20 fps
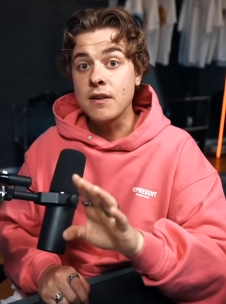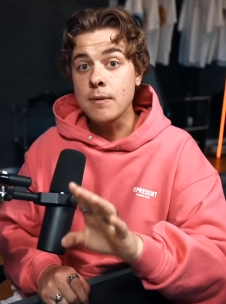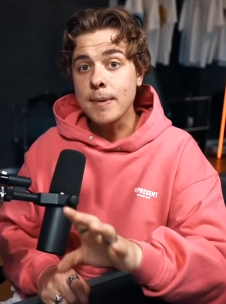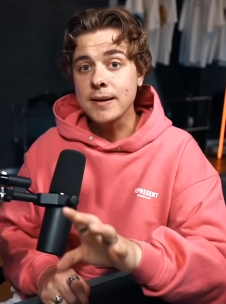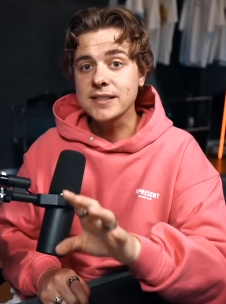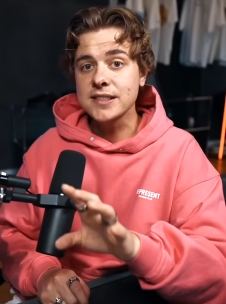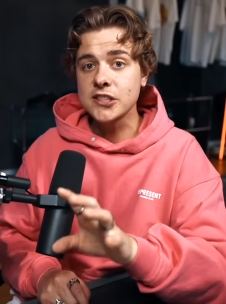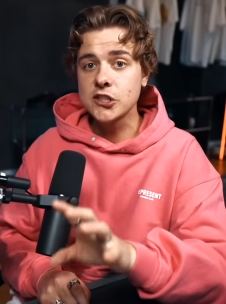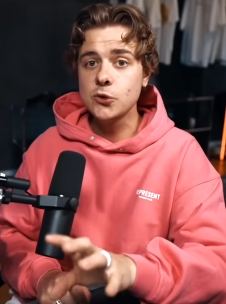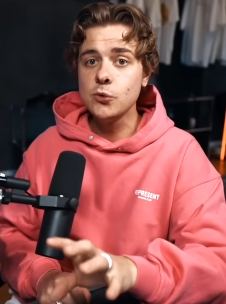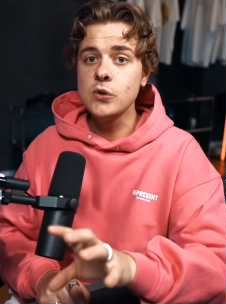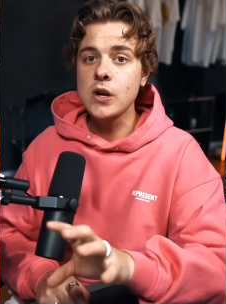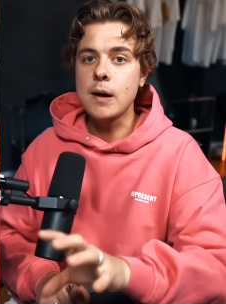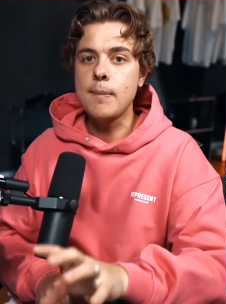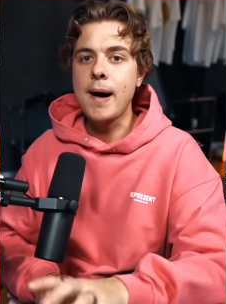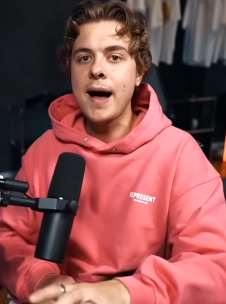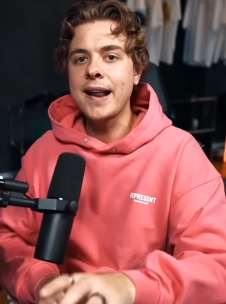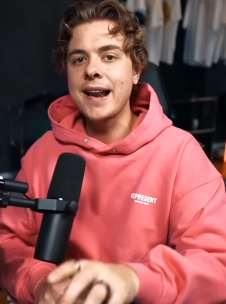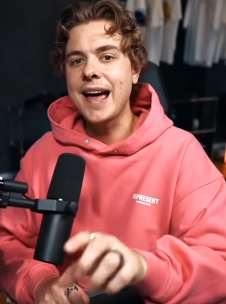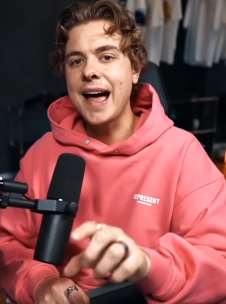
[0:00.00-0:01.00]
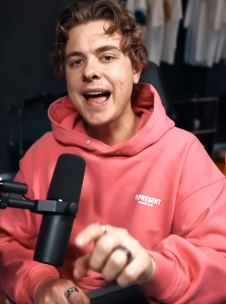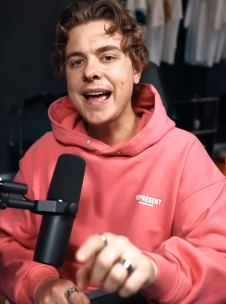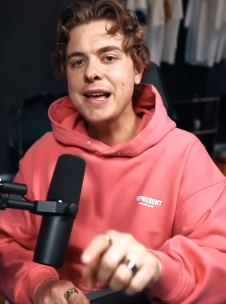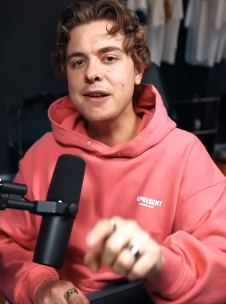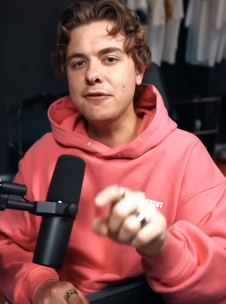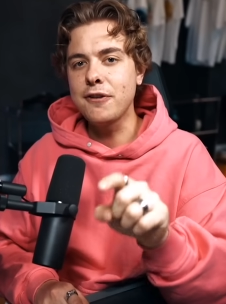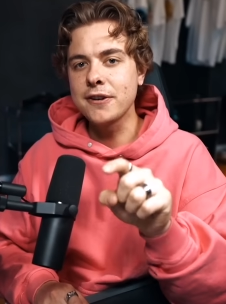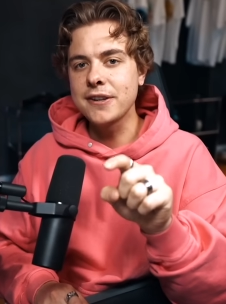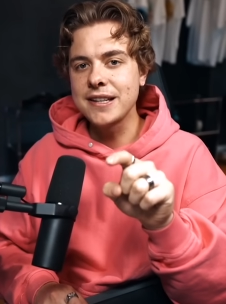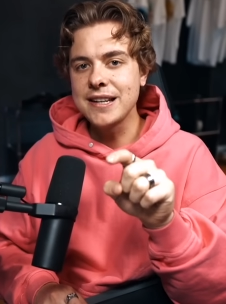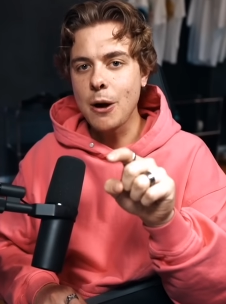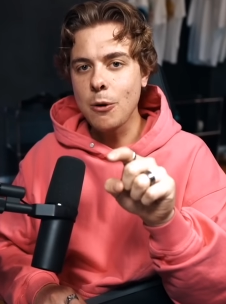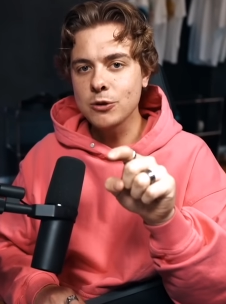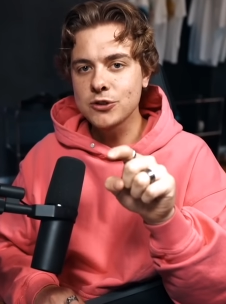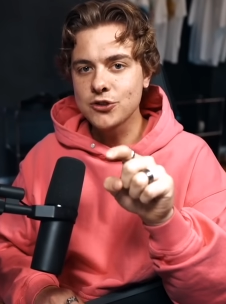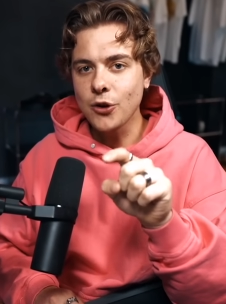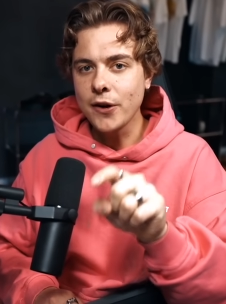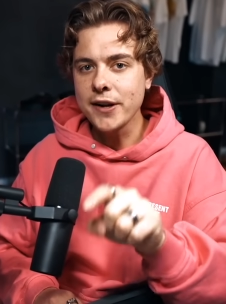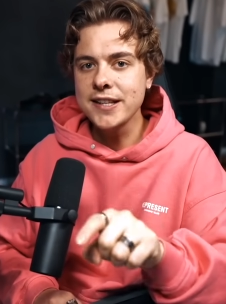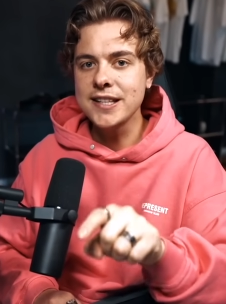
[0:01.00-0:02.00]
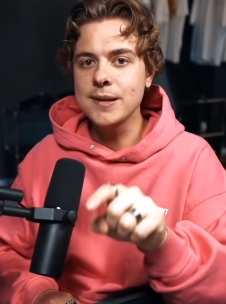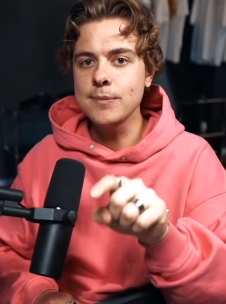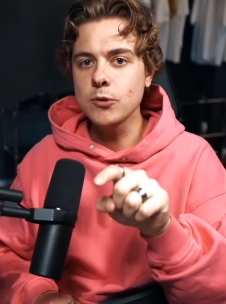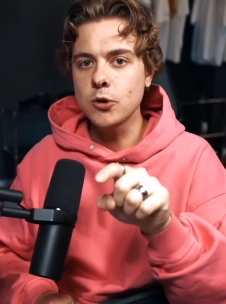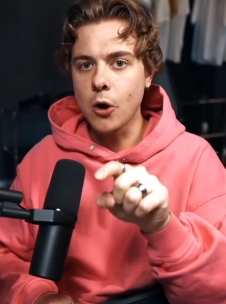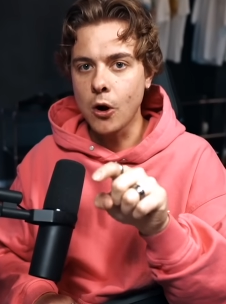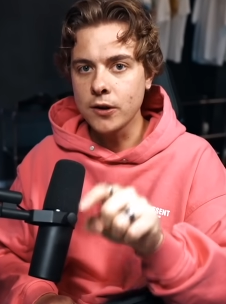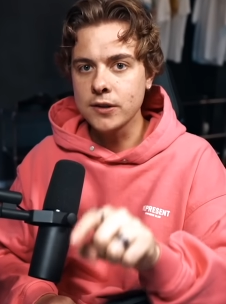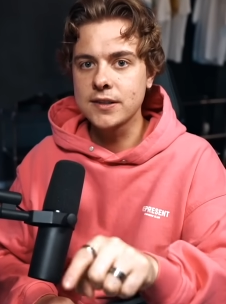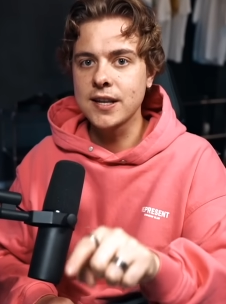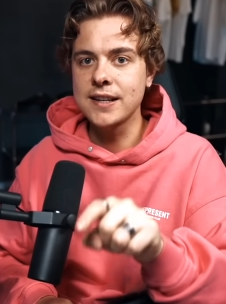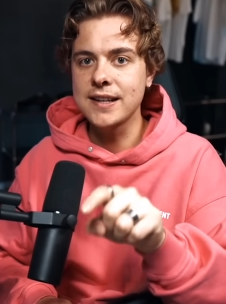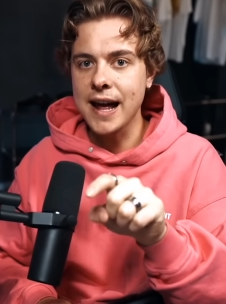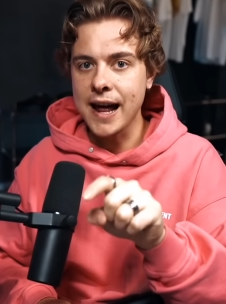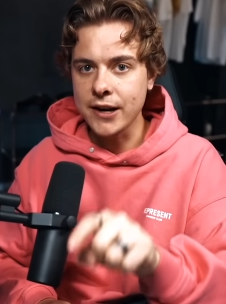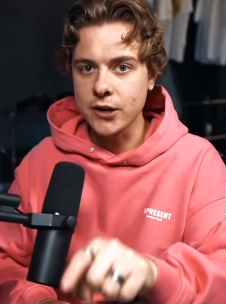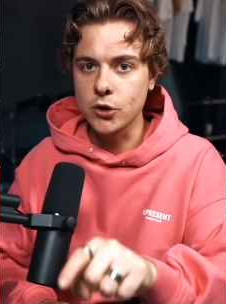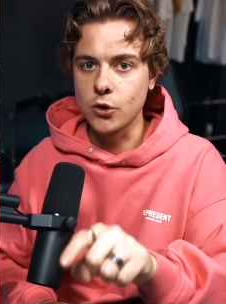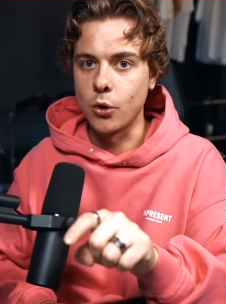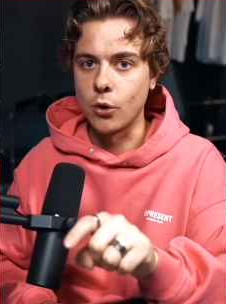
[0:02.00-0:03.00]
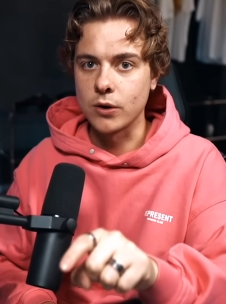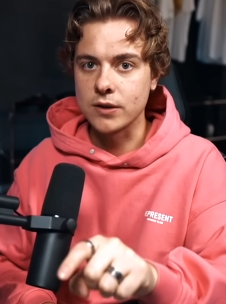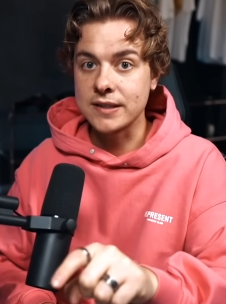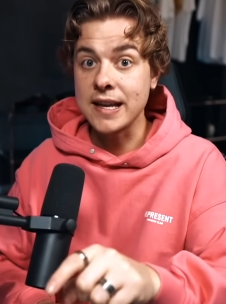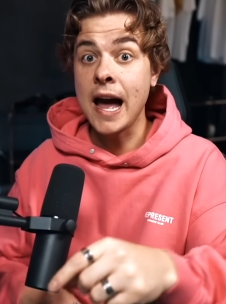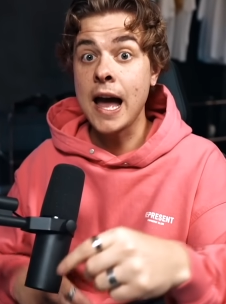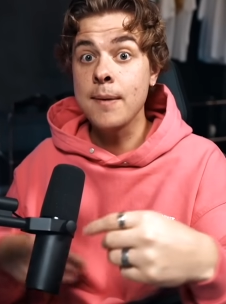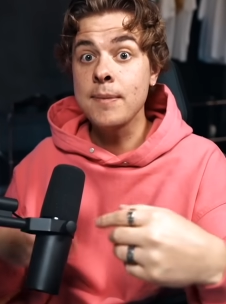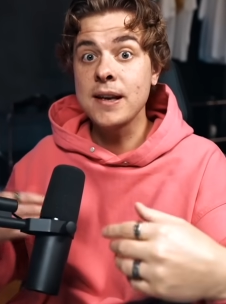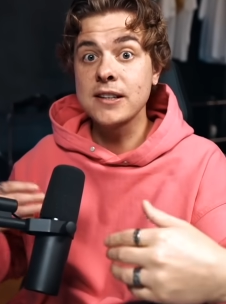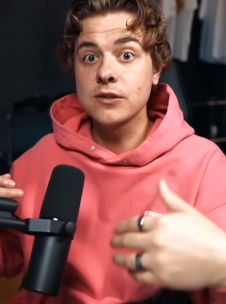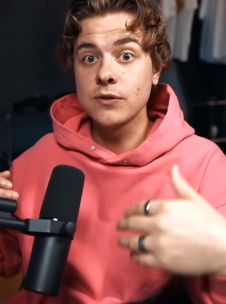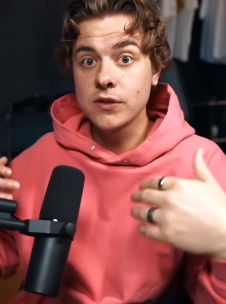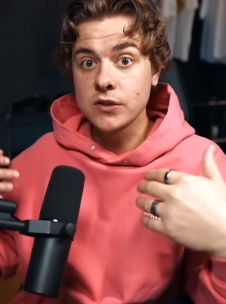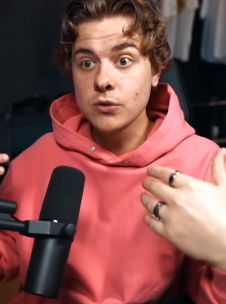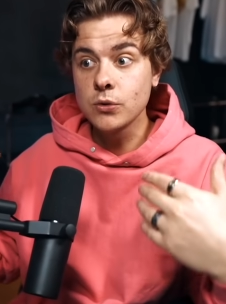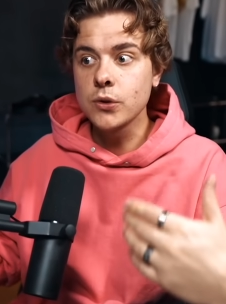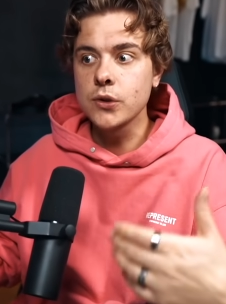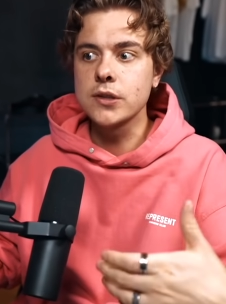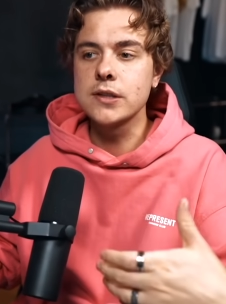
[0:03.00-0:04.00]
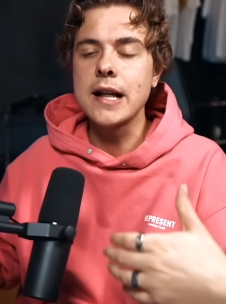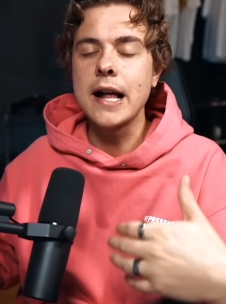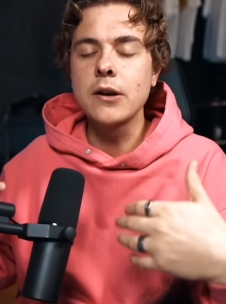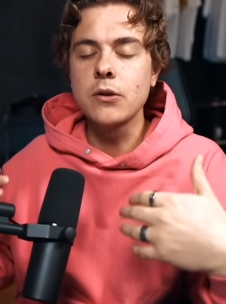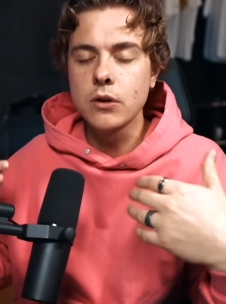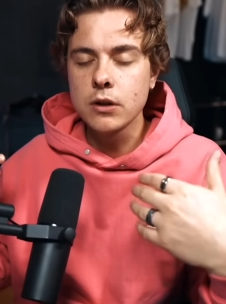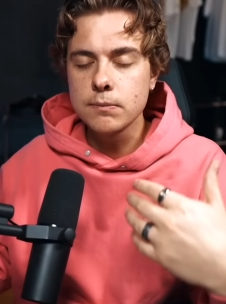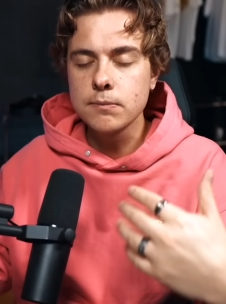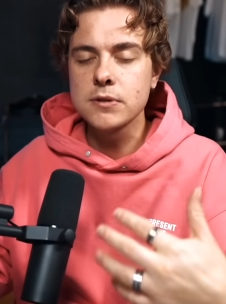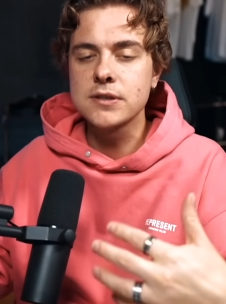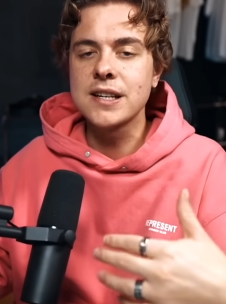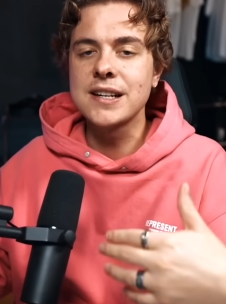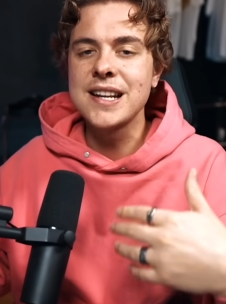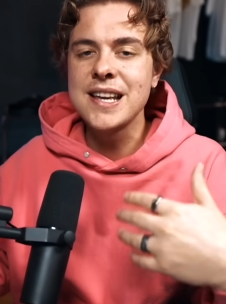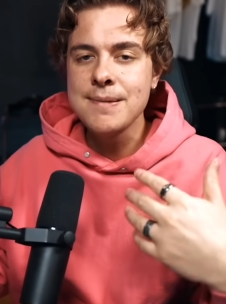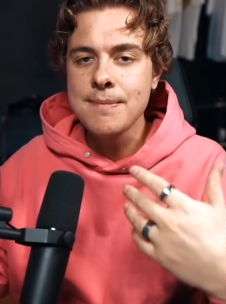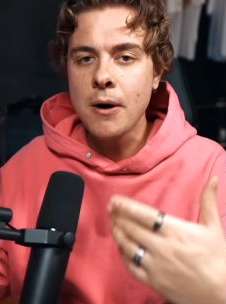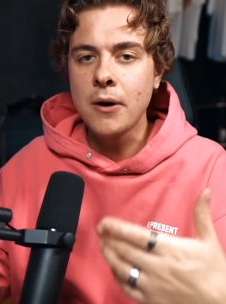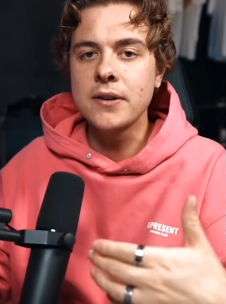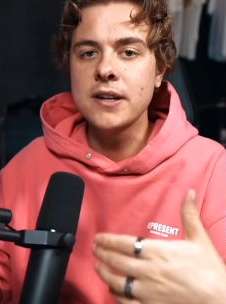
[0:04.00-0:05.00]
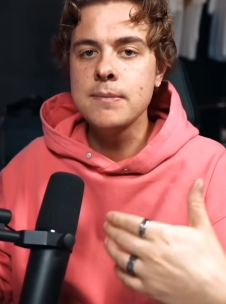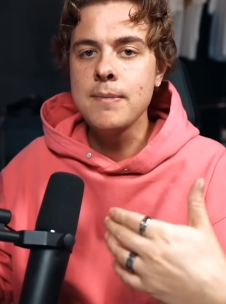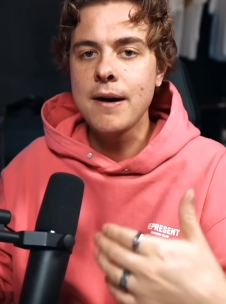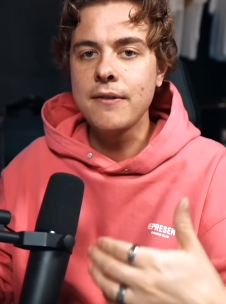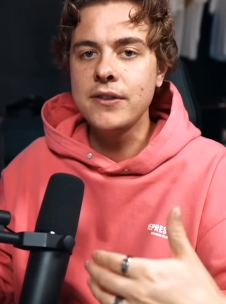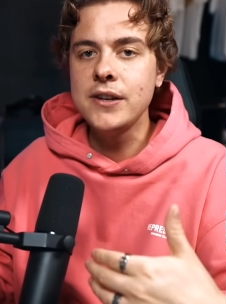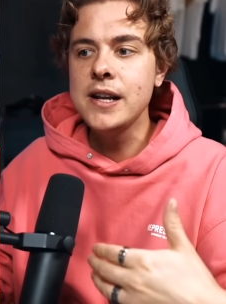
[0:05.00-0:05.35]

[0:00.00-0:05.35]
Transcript: Wenn man sich nun aber eine Reihe von genau solchem Content anguckt, der einem ja sowieso durch den Algorithmus dann immer und immer